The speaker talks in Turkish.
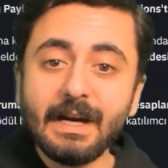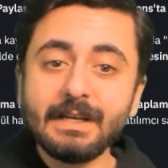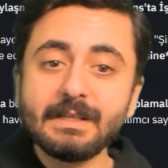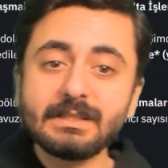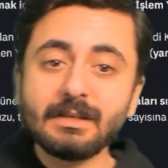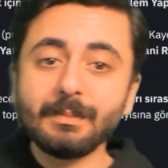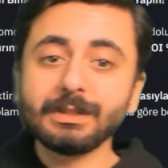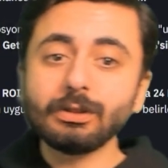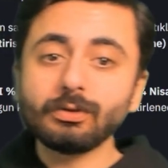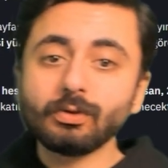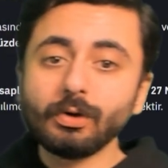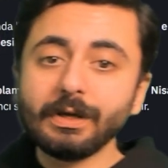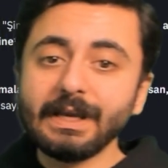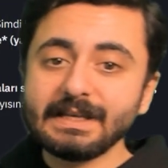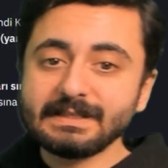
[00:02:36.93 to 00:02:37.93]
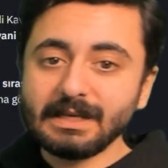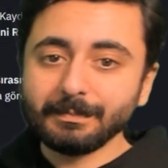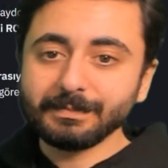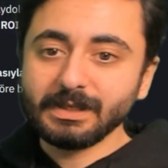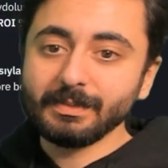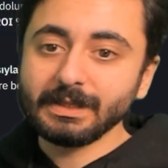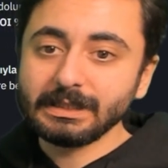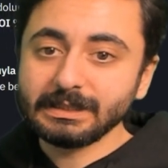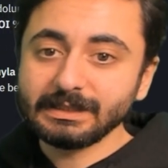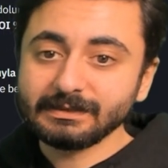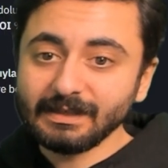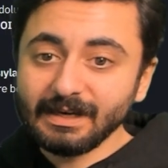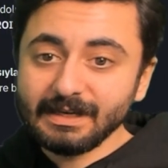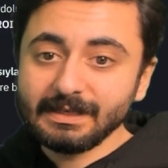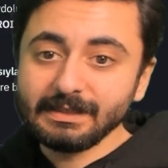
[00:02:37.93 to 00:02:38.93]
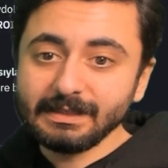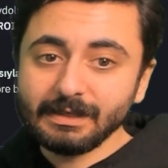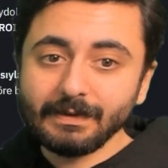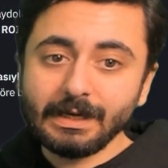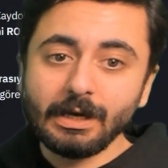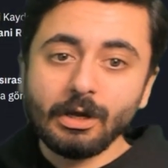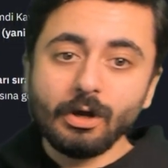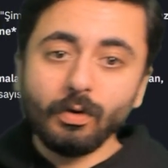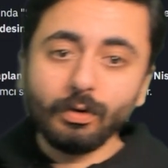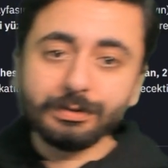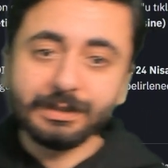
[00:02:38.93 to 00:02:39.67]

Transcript: zamanda ROI hesaplamaları, tarihleri var. Onları da